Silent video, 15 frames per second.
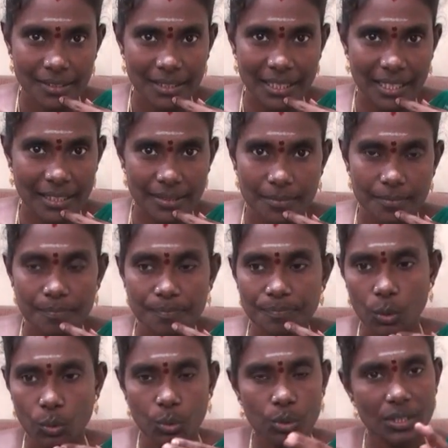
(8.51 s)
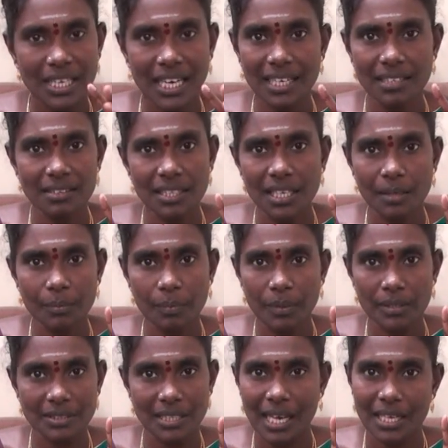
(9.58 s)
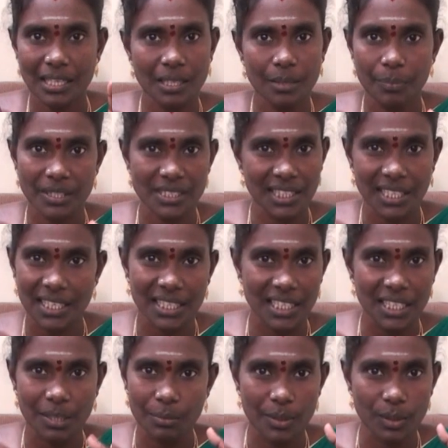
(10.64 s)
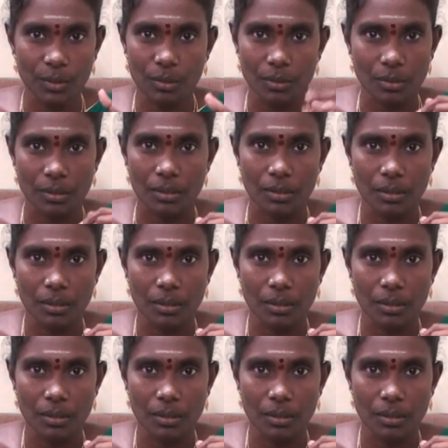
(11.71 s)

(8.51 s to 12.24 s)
இருக்கார் ஒரு கருத்தியல் இப்போ சார்ந்த பிரச்சனையில் ரெண்டு பேருக்கும்